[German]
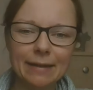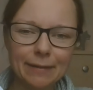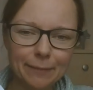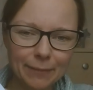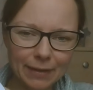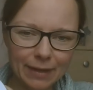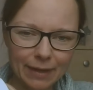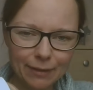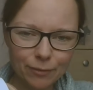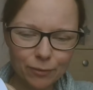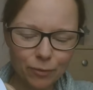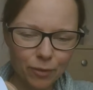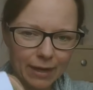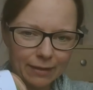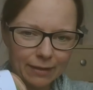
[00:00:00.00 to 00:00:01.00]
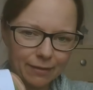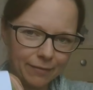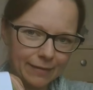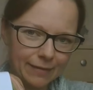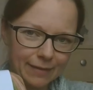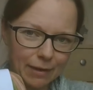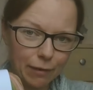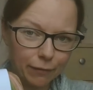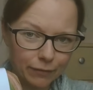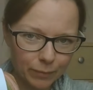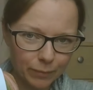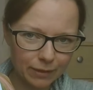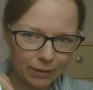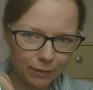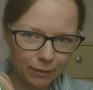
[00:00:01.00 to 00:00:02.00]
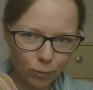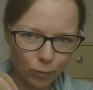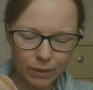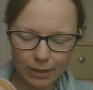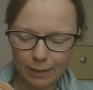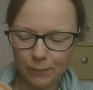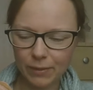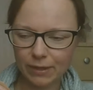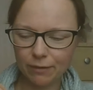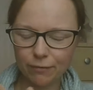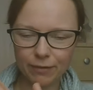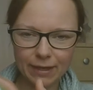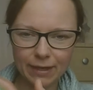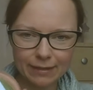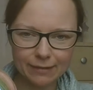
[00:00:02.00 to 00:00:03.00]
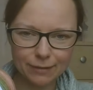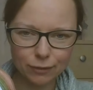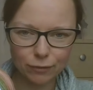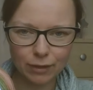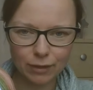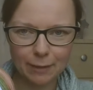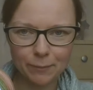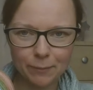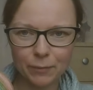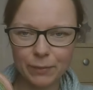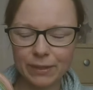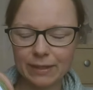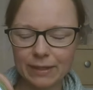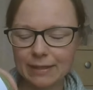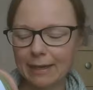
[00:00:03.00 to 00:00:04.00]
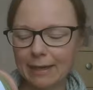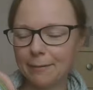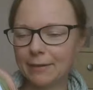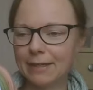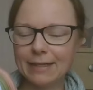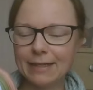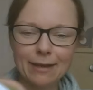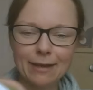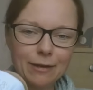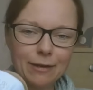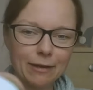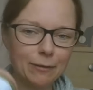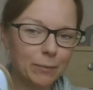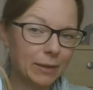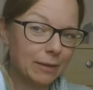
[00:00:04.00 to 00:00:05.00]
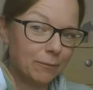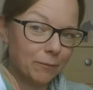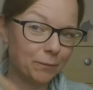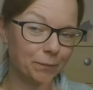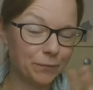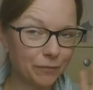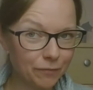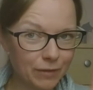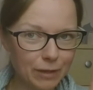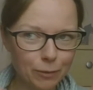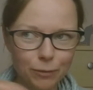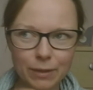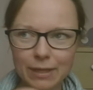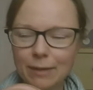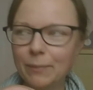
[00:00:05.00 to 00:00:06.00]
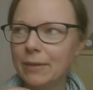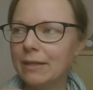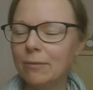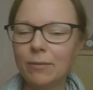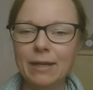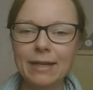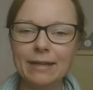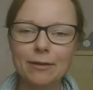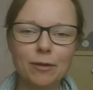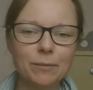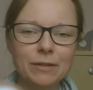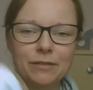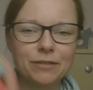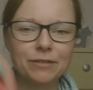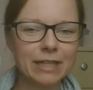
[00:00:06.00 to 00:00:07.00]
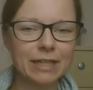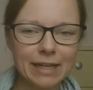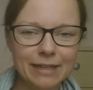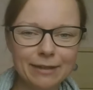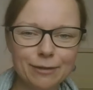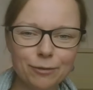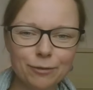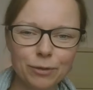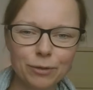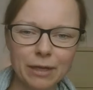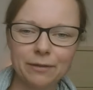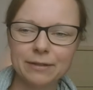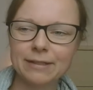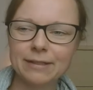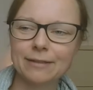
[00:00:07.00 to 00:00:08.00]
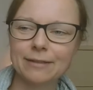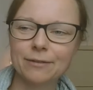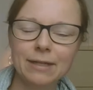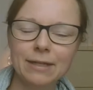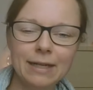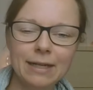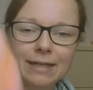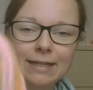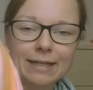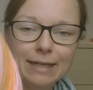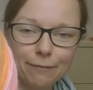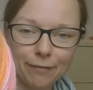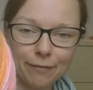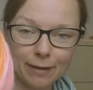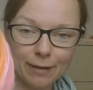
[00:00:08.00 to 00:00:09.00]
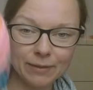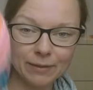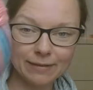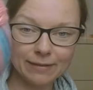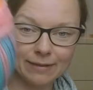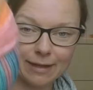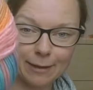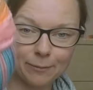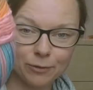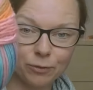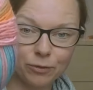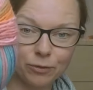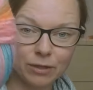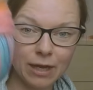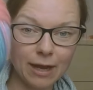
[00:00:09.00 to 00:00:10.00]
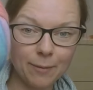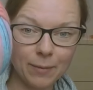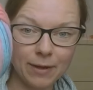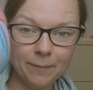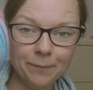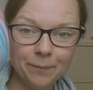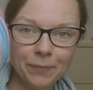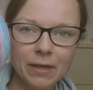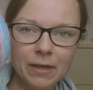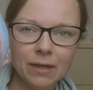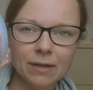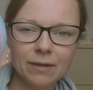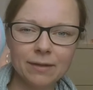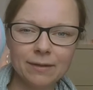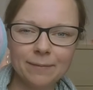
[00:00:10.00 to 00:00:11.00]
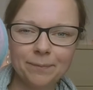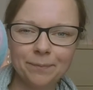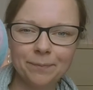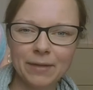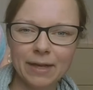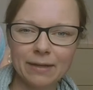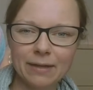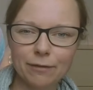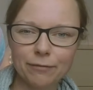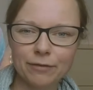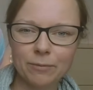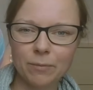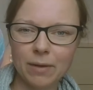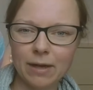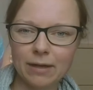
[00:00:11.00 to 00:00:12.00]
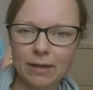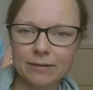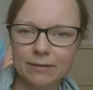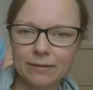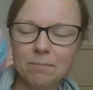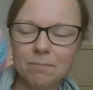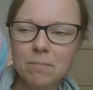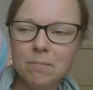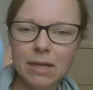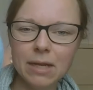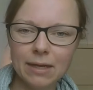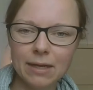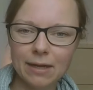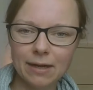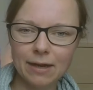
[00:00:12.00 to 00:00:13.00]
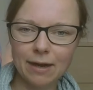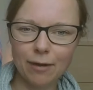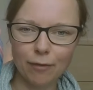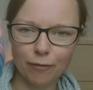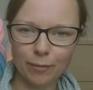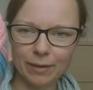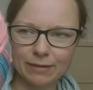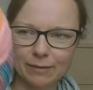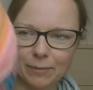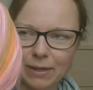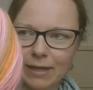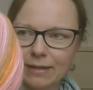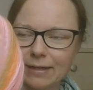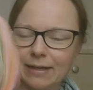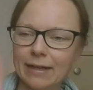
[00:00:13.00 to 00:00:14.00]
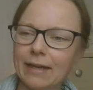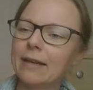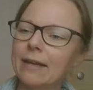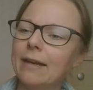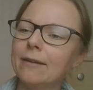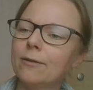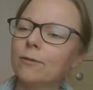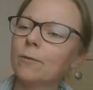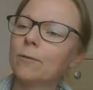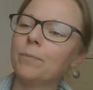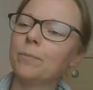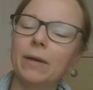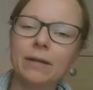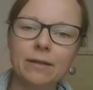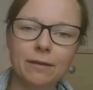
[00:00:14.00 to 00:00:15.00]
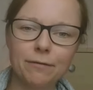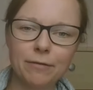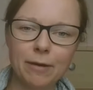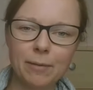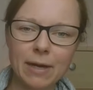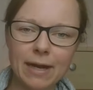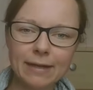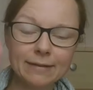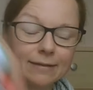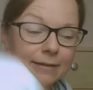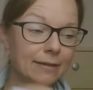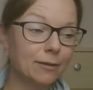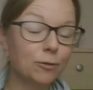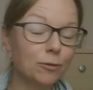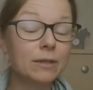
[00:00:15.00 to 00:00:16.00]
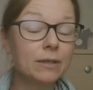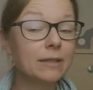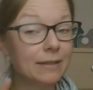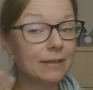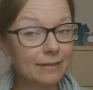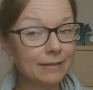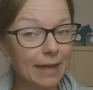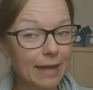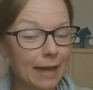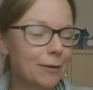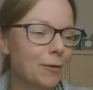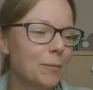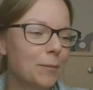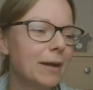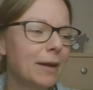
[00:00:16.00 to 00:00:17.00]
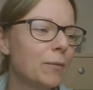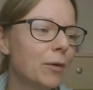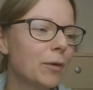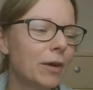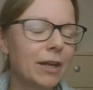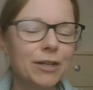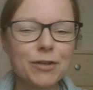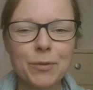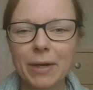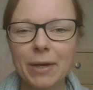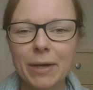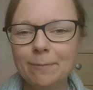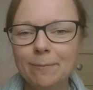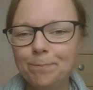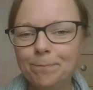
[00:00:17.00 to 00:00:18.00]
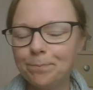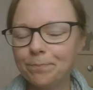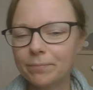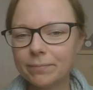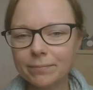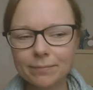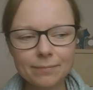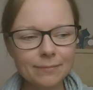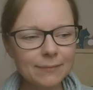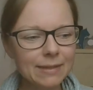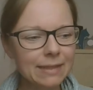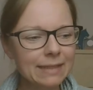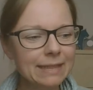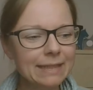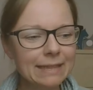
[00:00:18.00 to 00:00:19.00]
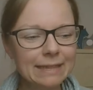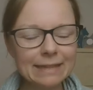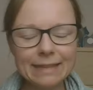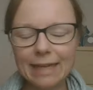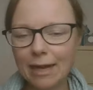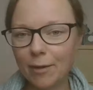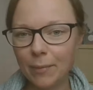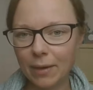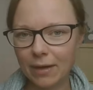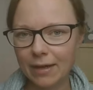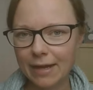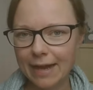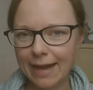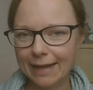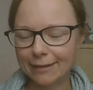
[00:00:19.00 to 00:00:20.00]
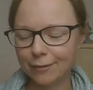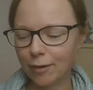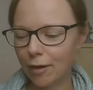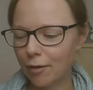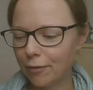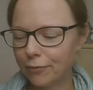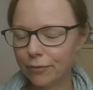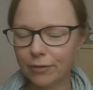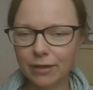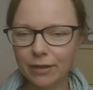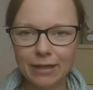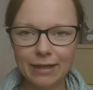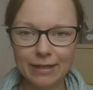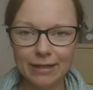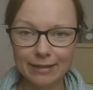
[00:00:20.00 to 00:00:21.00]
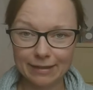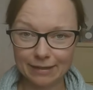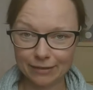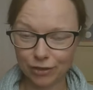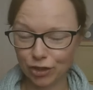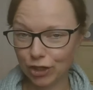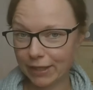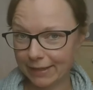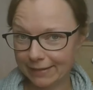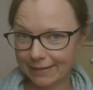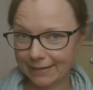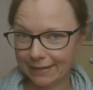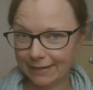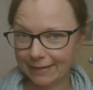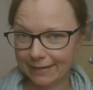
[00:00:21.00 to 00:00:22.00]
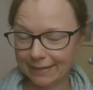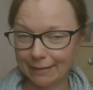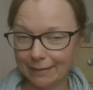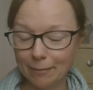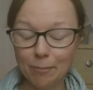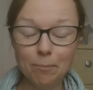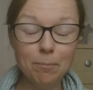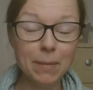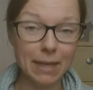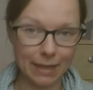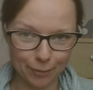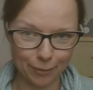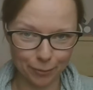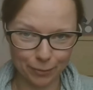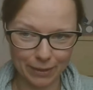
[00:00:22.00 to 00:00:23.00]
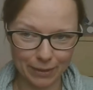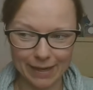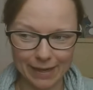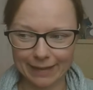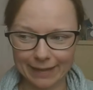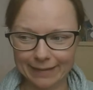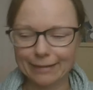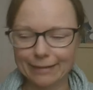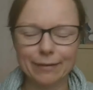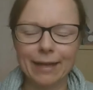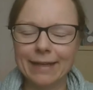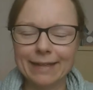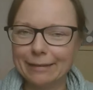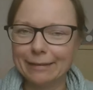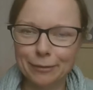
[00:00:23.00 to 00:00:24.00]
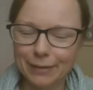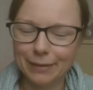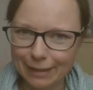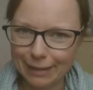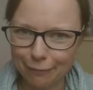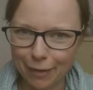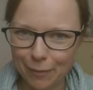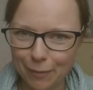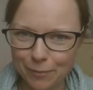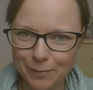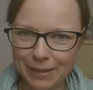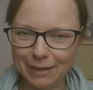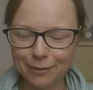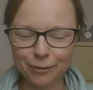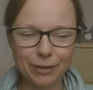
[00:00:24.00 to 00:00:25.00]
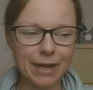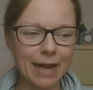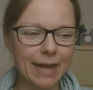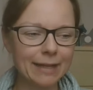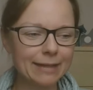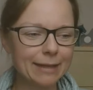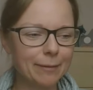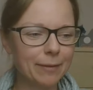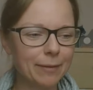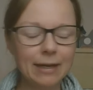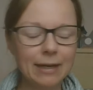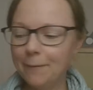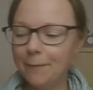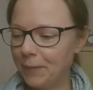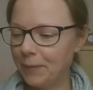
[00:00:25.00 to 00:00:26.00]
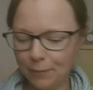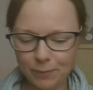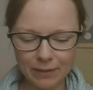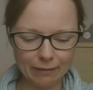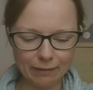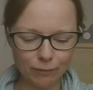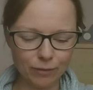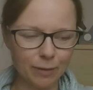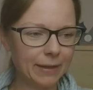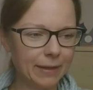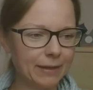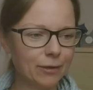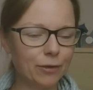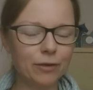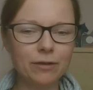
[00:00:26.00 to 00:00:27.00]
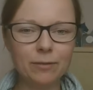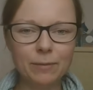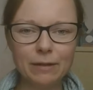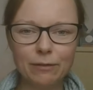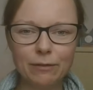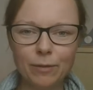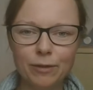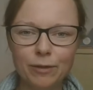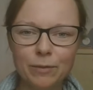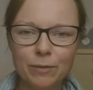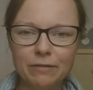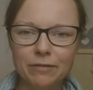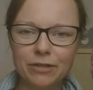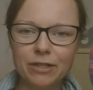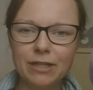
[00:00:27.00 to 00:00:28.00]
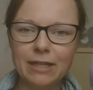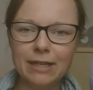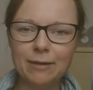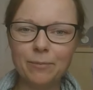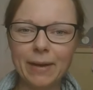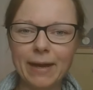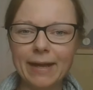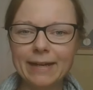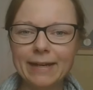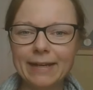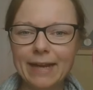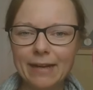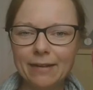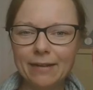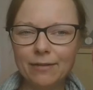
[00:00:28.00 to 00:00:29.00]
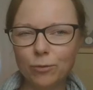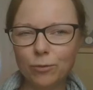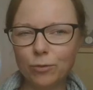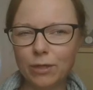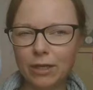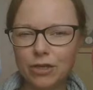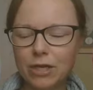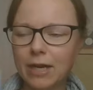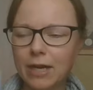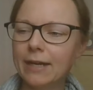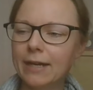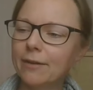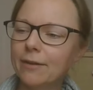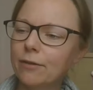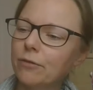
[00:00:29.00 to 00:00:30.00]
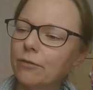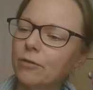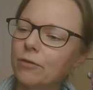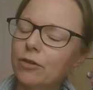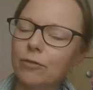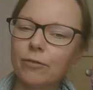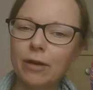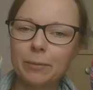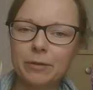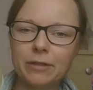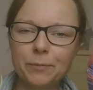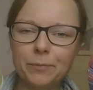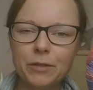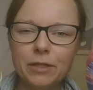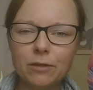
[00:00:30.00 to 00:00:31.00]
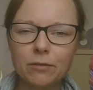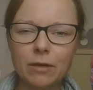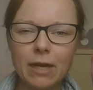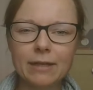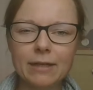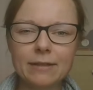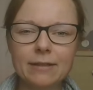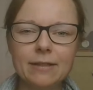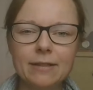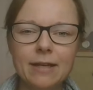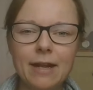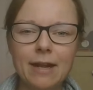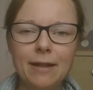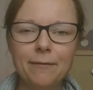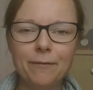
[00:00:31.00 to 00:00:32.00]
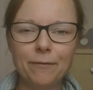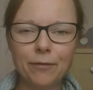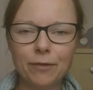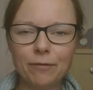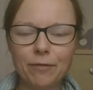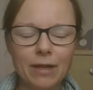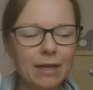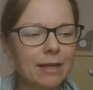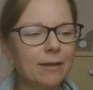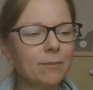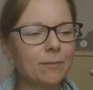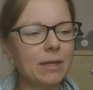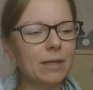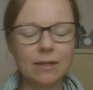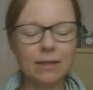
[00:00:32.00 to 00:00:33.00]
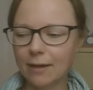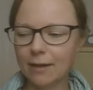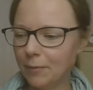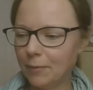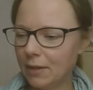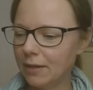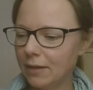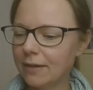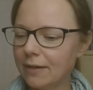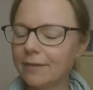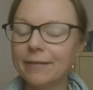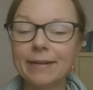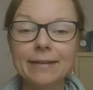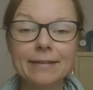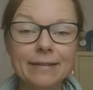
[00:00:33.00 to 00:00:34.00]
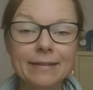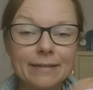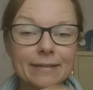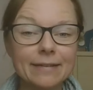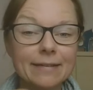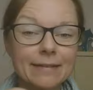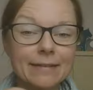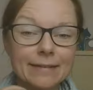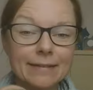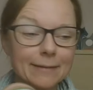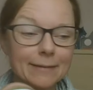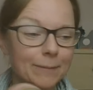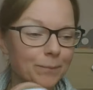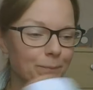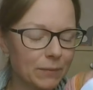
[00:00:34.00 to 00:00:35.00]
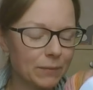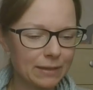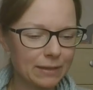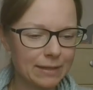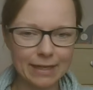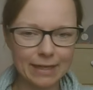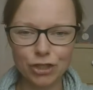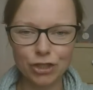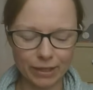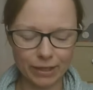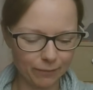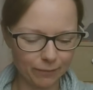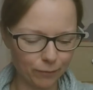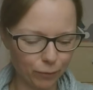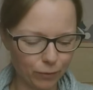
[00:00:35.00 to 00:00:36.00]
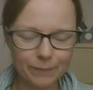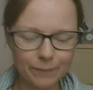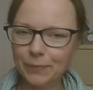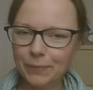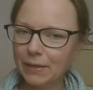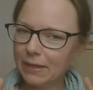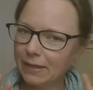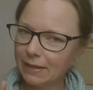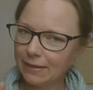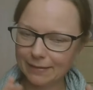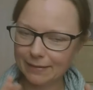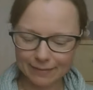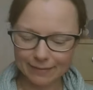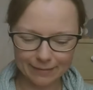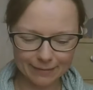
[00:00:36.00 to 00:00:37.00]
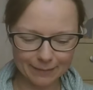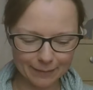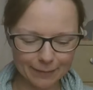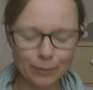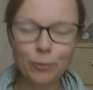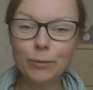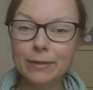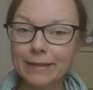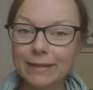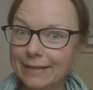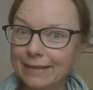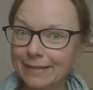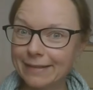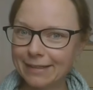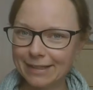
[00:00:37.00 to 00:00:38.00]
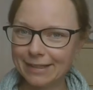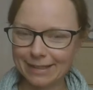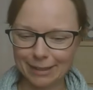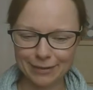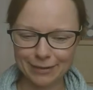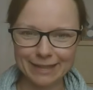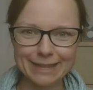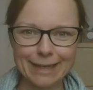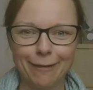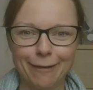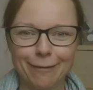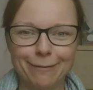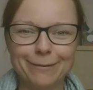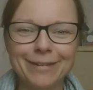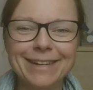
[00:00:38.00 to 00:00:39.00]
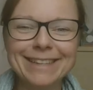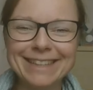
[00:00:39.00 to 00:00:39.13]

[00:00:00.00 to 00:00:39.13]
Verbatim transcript: Lenonor hat quasi auf den Banderolen immer den fertigen Socken abgebildet, aber ich denke, über dem Video hier mit dem Licht kommt es wahrscheinlich nicht so gut raus. Also die Farbe ist der absolute Hammer, ähm, hat auf dem Markt mega Aufmerksamkeit erregt. Also merkt ihr Farbe 80, guckt ihr das gerne nochmal im Online-Shop an. Die ist der Hammer. Also auch für das Strickset mega gut geeignet. Also eigentlich ist natürlich jede Farbe mega gut geeignet, aber ich bin jetzt so dabei, ich könnte mich zum Beispiel zwischen den beiden gar nicht so gut entscheiden, also zwischen Farbe 70 und 80, von welchem ich da mir quasi dieses ähm, Teil stricken würde. Äh, gut, dass ich diese Entscheidung nicht treffen muss.